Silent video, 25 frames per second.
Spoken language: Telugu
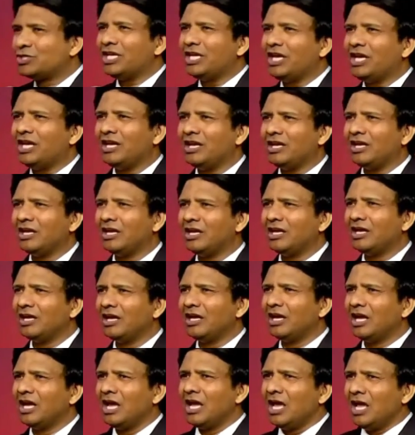చూసి
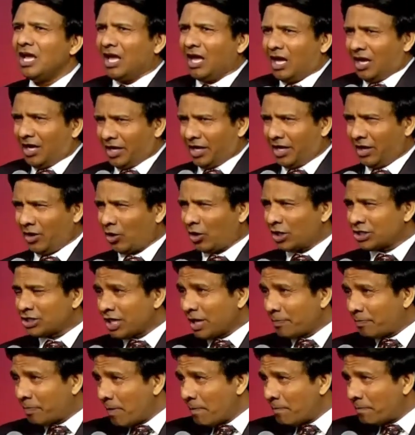నేను ఒక
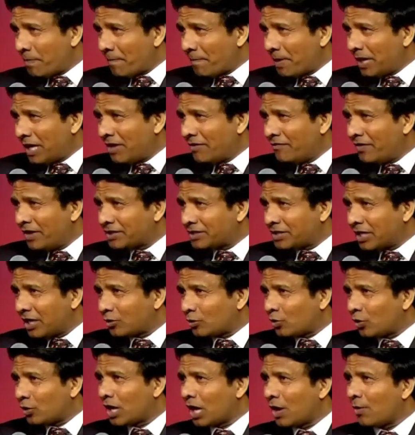శపింపబడిన వ్యక్తి
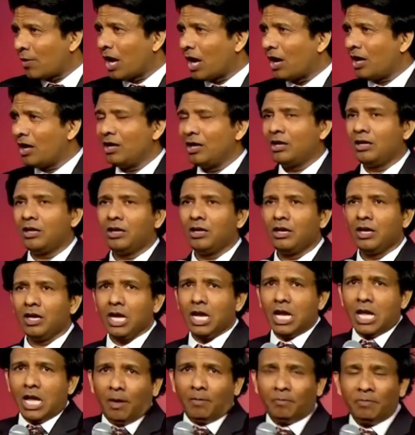అనుకుంటున్నావా
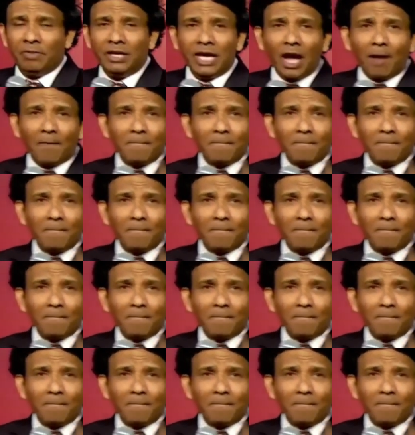మీ